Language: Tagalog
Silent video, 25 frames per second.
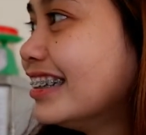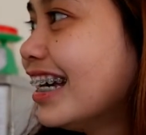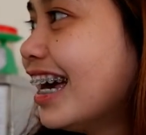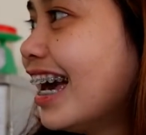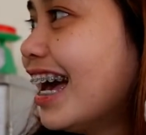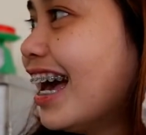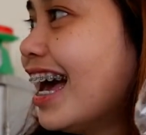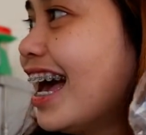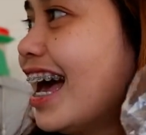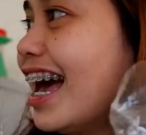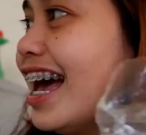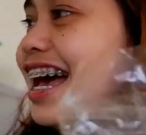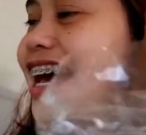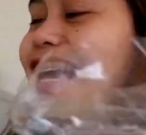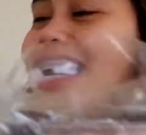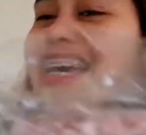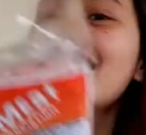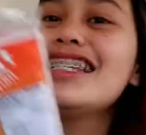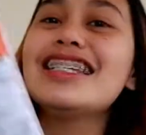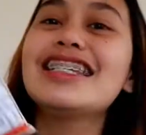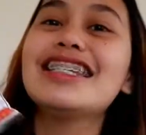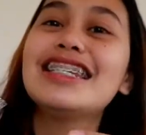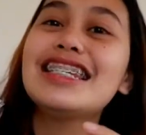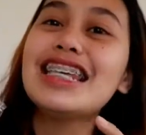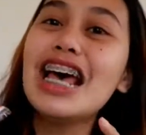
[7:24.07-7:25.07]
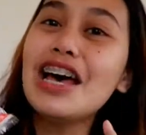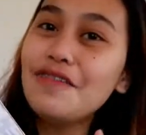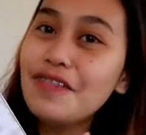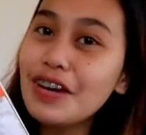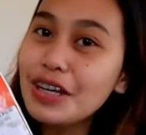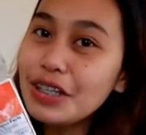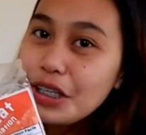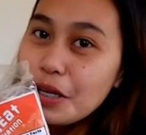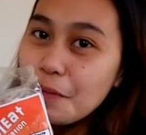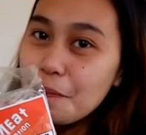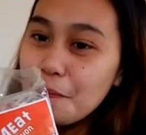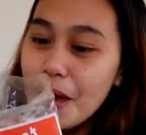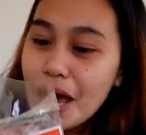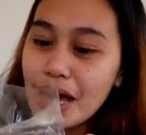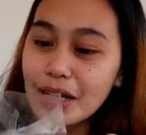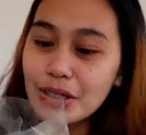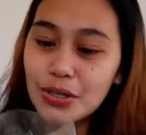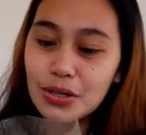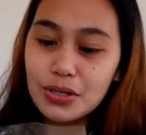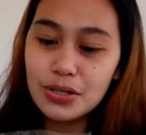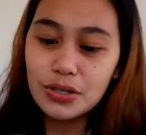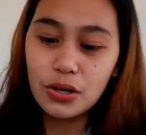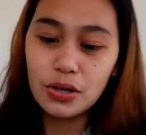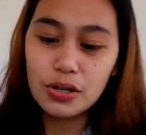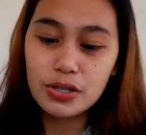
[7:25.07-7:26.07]
Ano It's 70
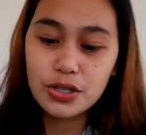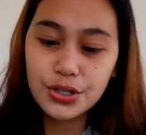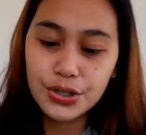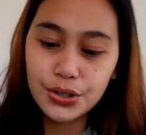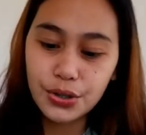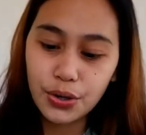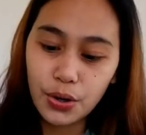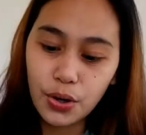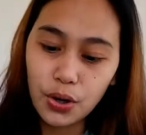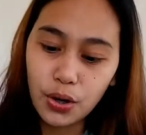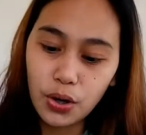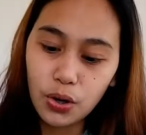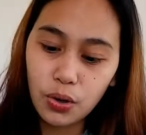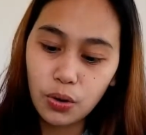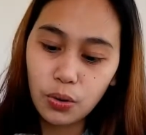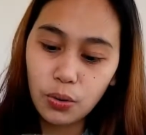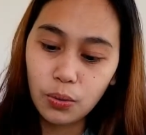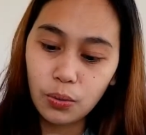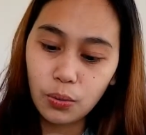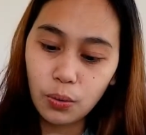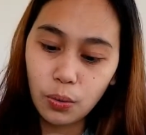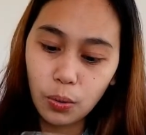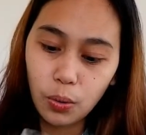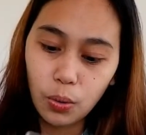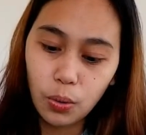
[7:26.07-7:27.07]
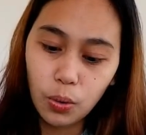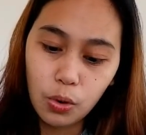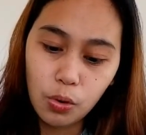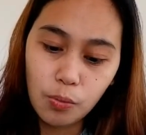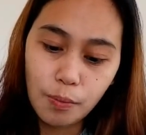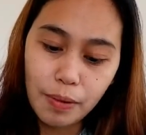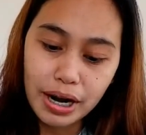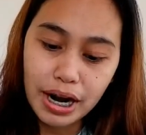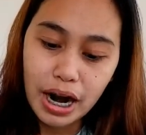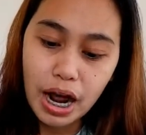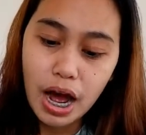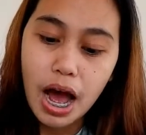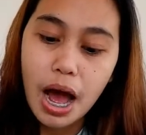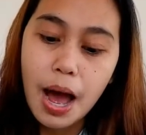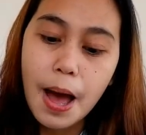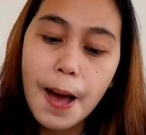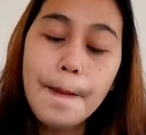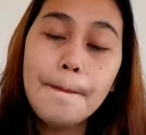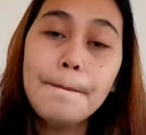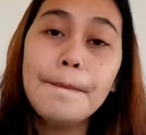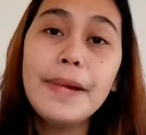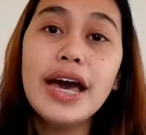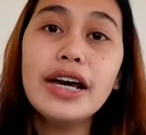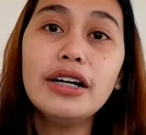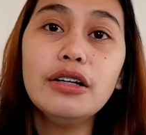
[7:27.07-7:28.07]
pesos also. Oh, marami
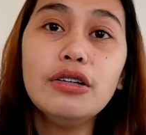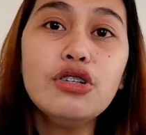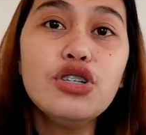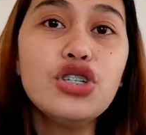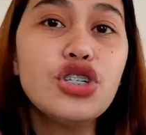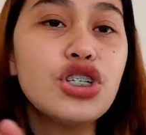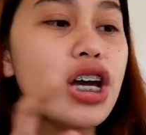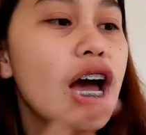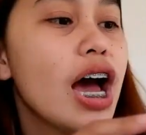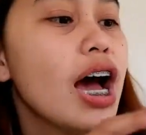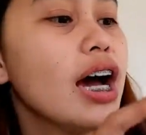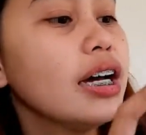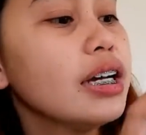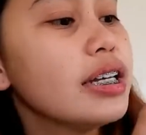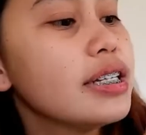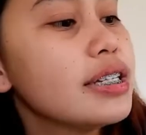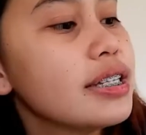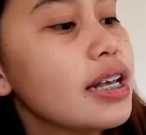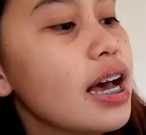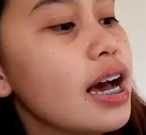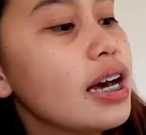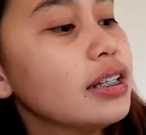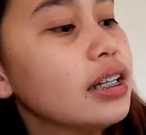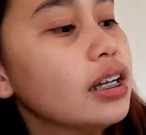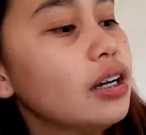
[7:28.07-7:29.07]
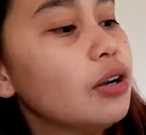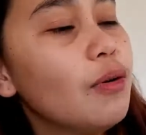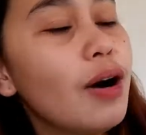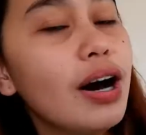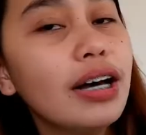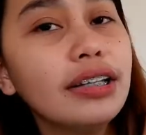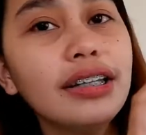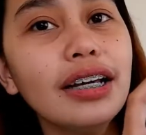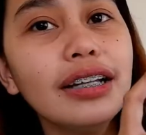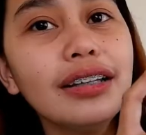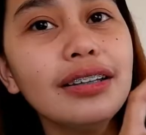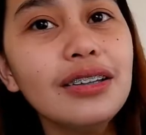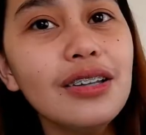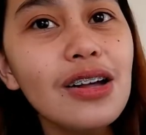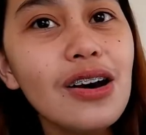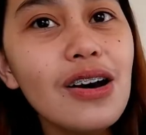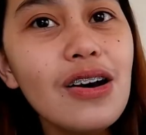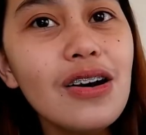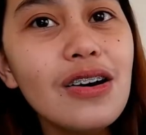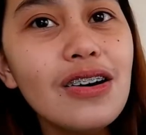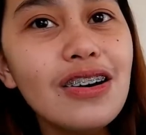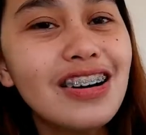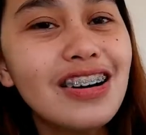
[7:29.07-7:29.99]
siyang isa, dalawa, tatlo.